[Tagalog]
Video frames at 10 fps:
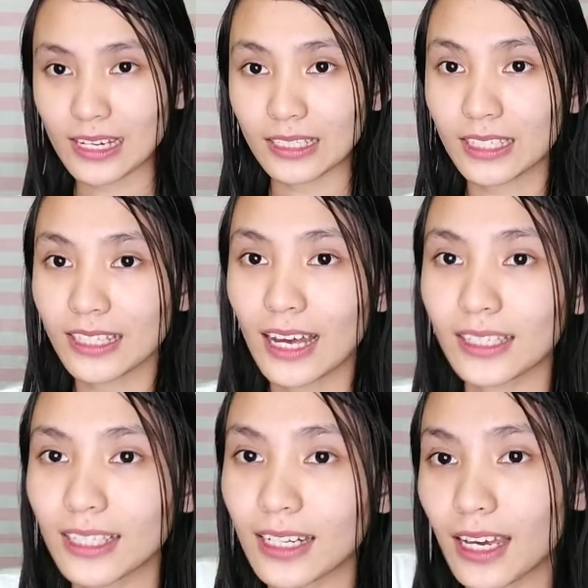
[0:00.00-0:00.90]
Kasi
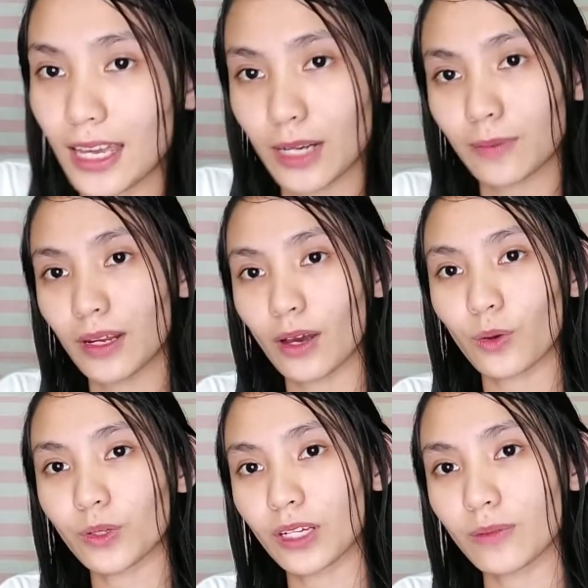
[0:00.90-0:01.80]
dati nakahiram lang
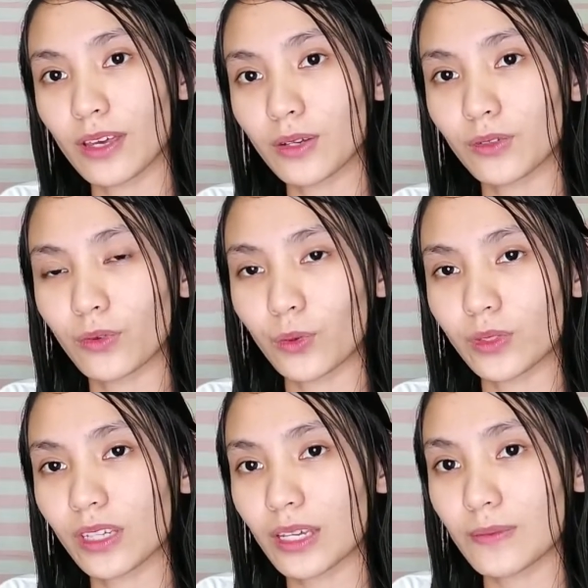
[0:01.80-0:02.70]
ako ng microphone
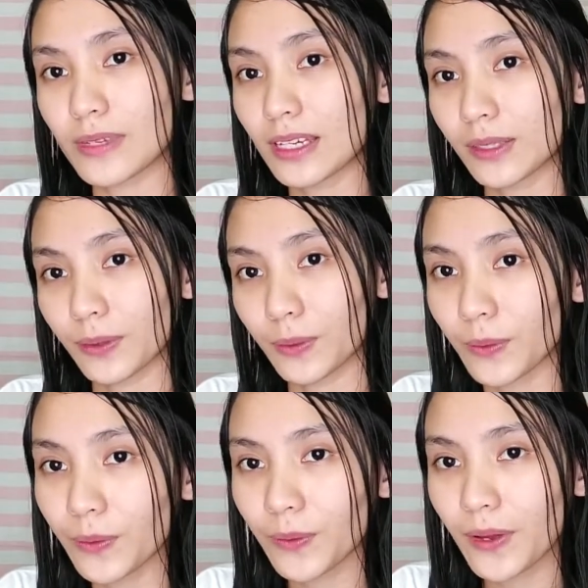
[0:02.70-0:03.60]
sa kaibigan ko.